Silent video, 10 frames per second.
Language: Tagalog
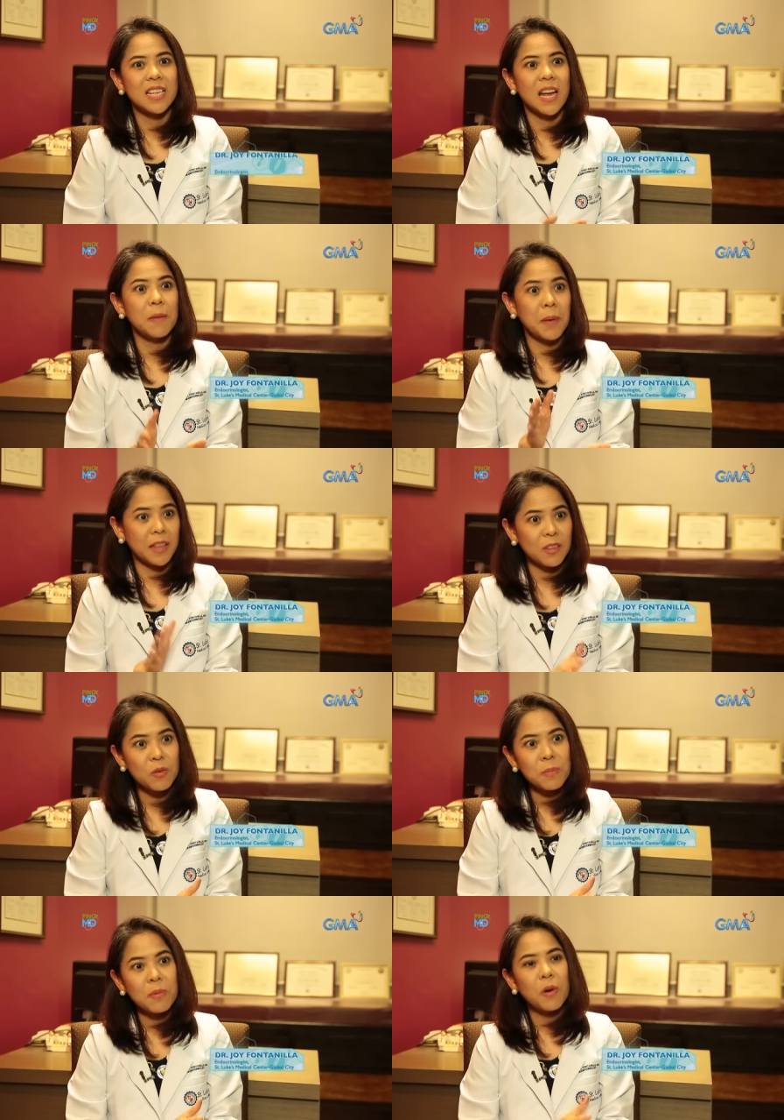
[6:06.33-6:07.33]
siyang
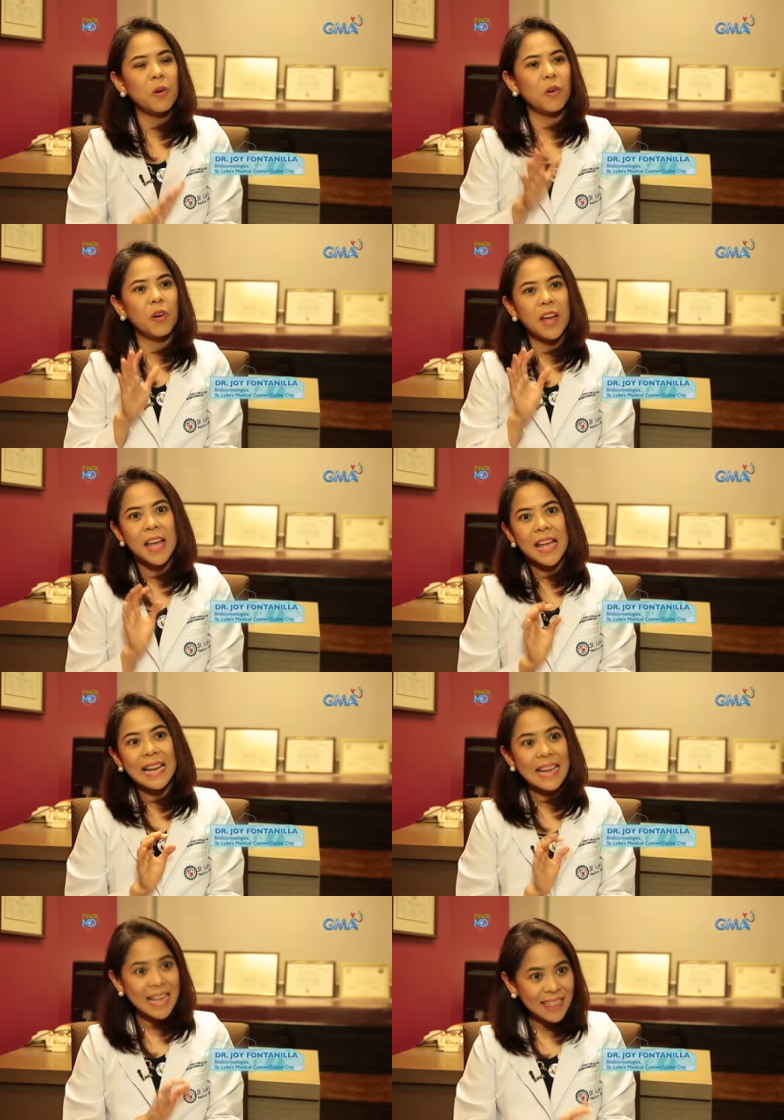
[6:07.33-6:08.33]
epektibo o
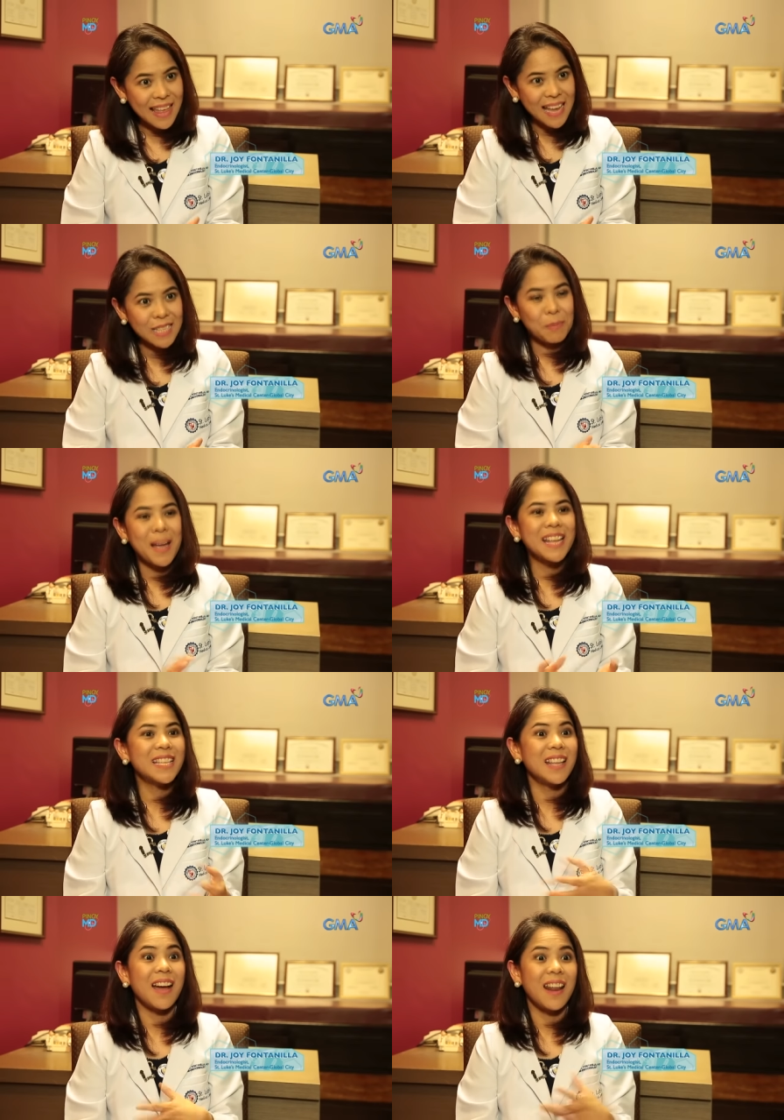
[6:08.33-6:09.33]
ligtas para
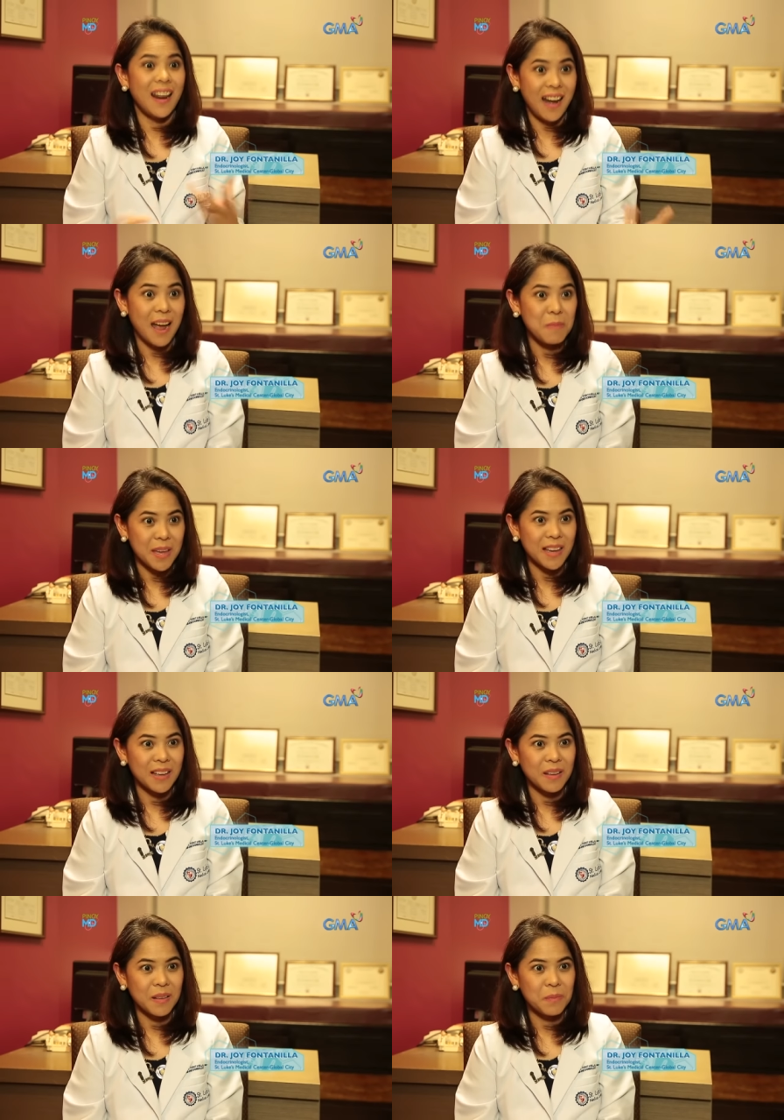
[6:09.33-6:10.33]
sa
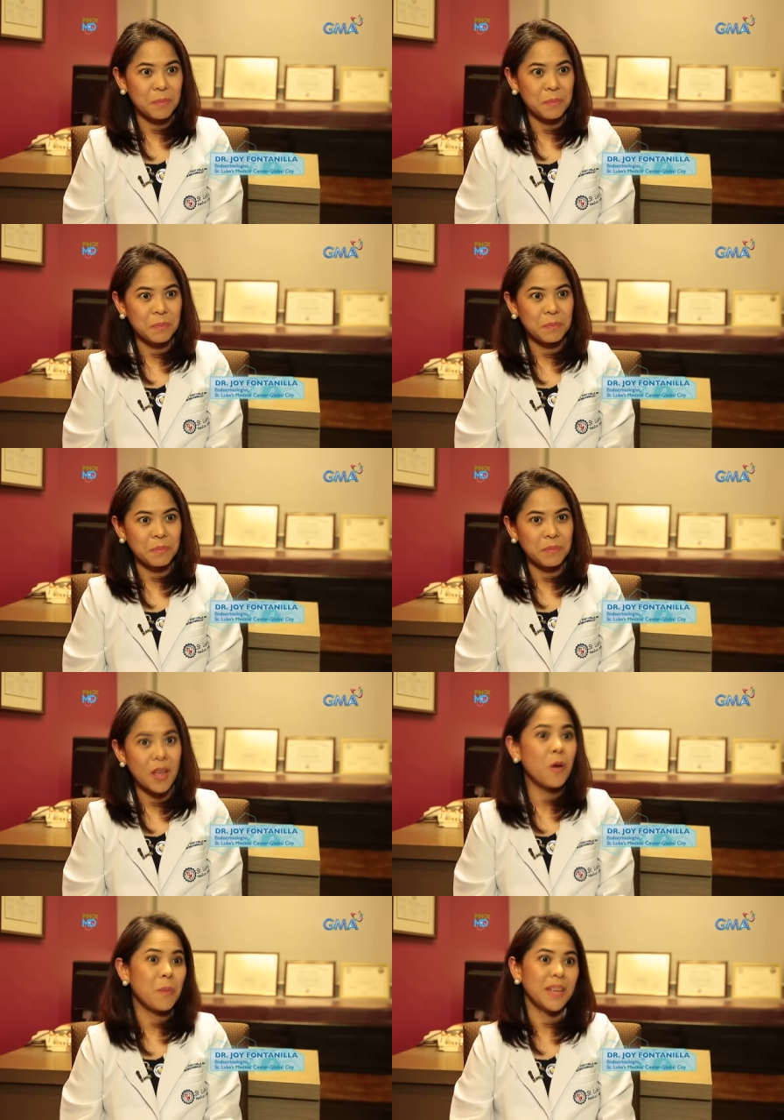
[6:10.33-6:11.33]
nakararaming
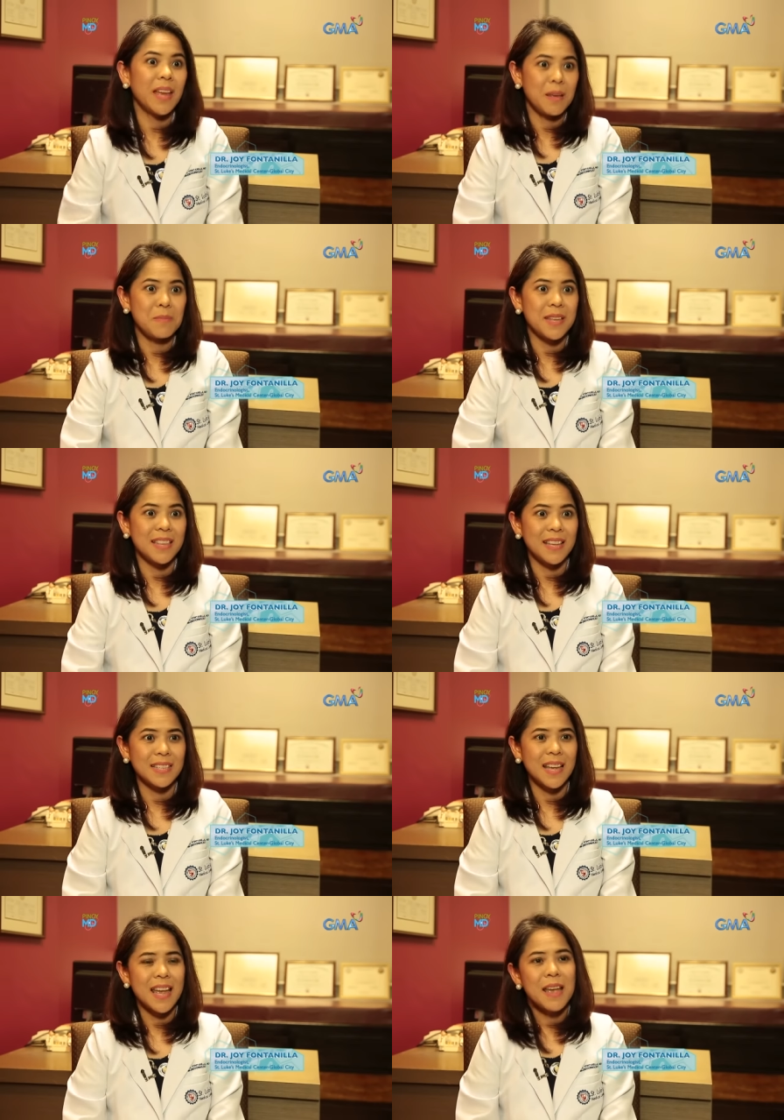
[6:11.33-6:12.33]
tao may
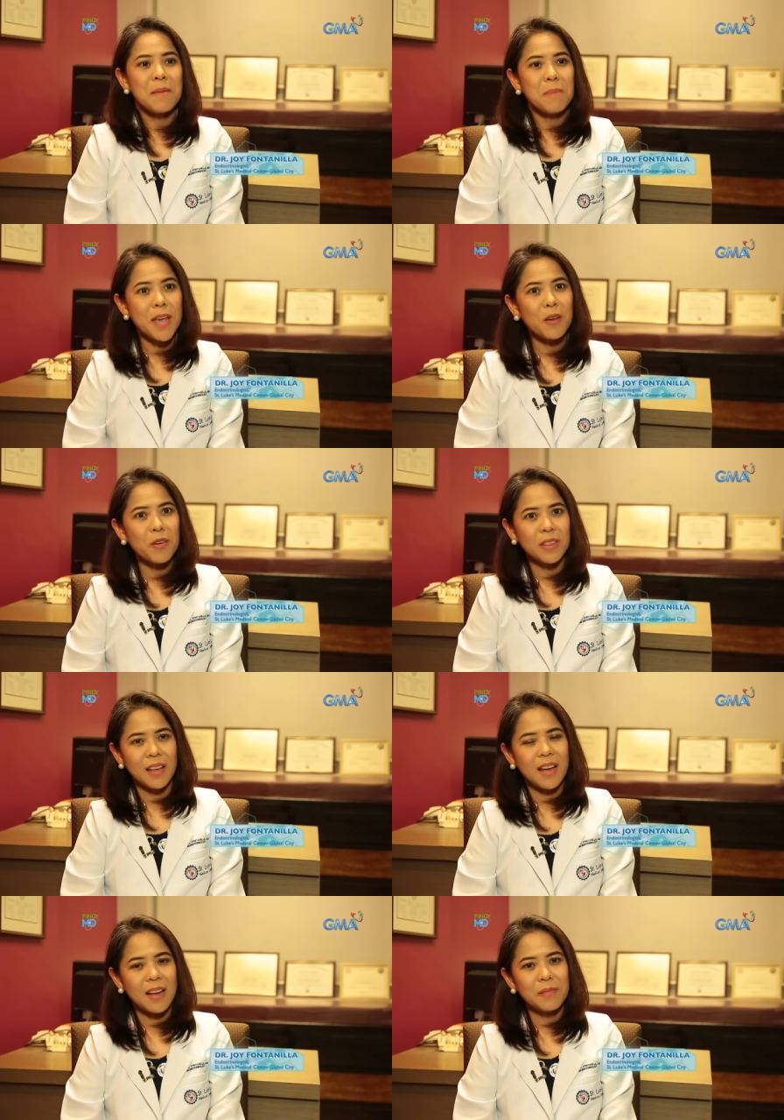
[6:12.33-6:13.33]
diabetes. Pero
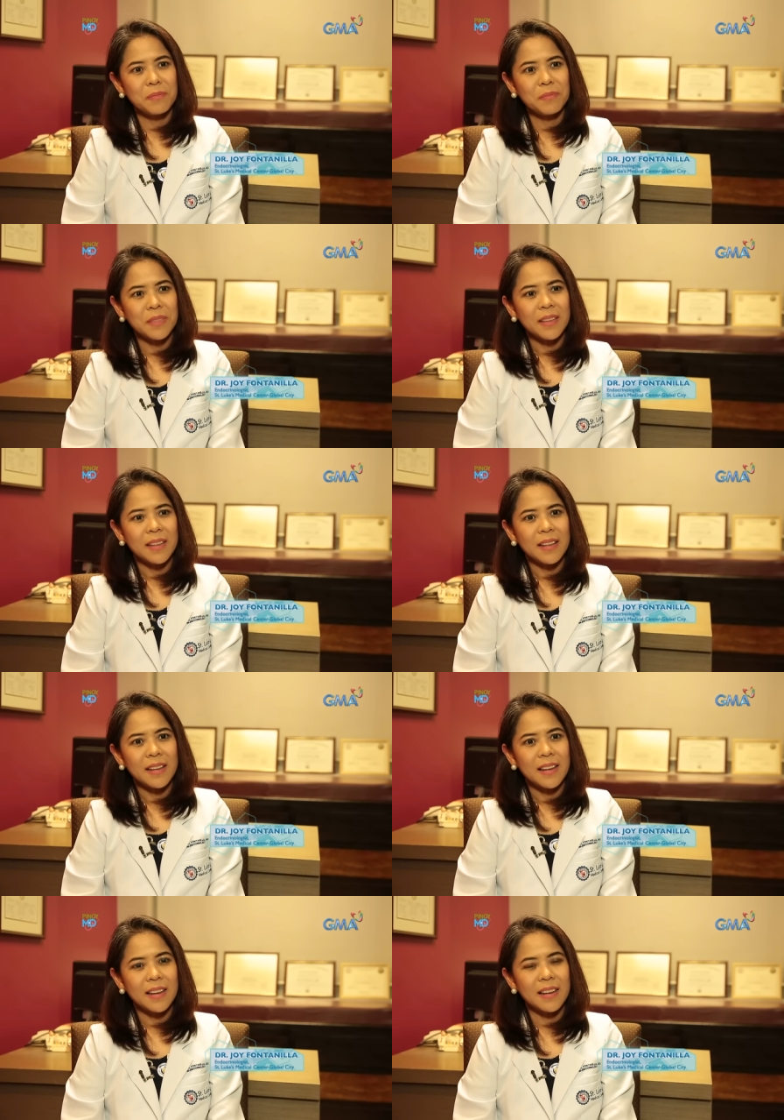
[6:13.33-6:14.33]
um,
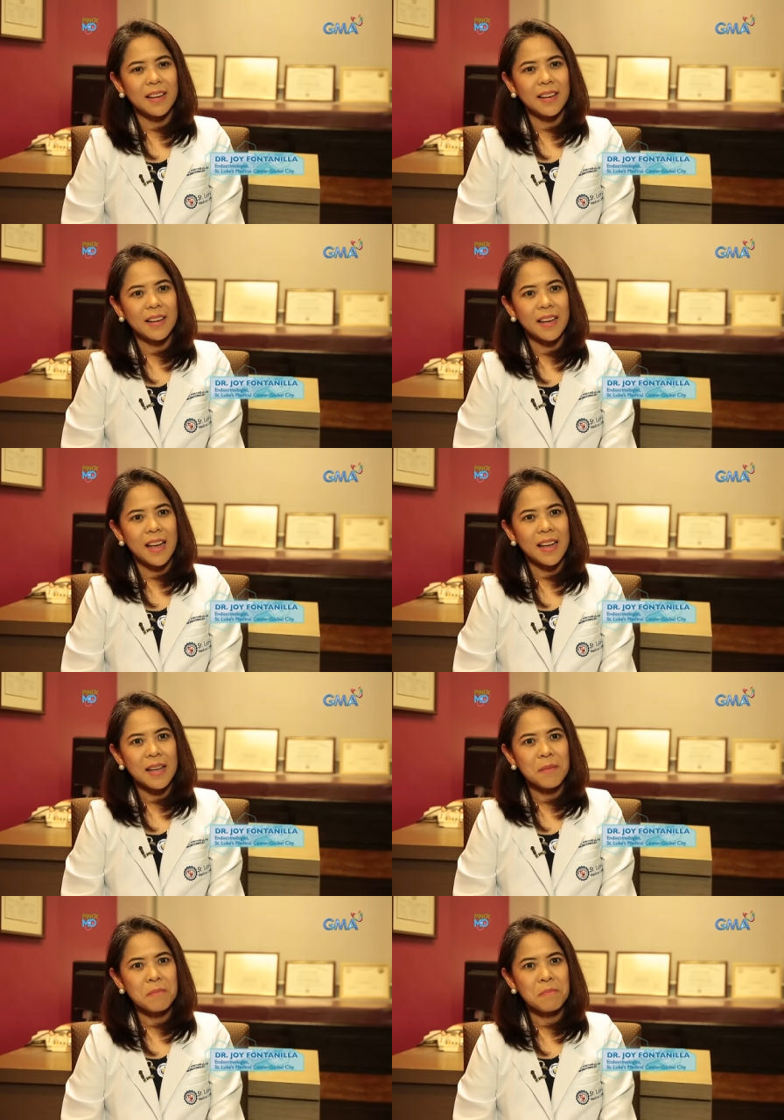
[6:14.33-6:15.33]
uh,
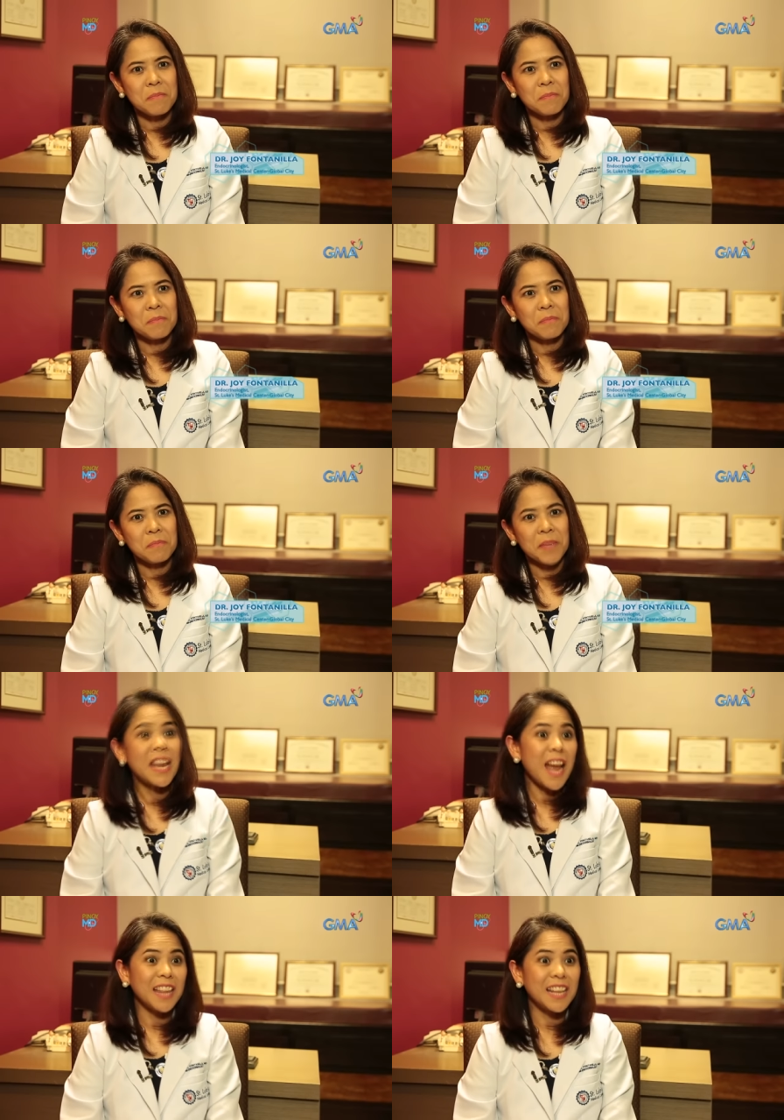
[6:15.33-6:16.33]

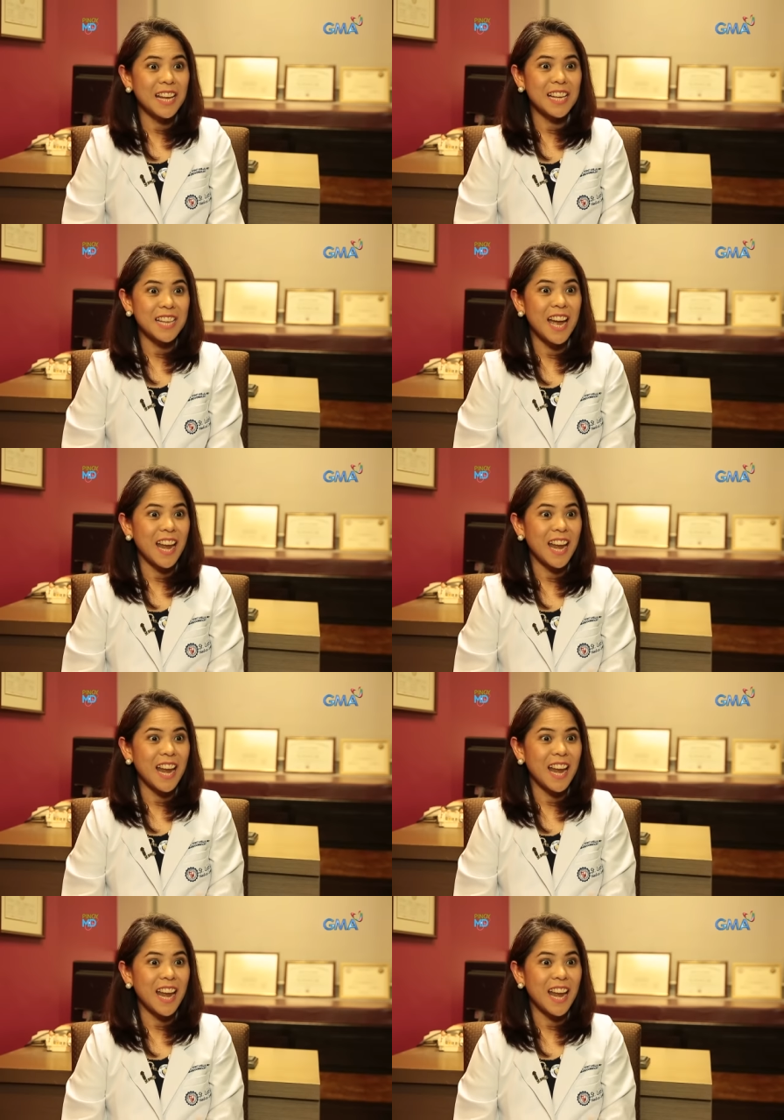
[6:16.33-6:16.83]
kailangan talaga siyang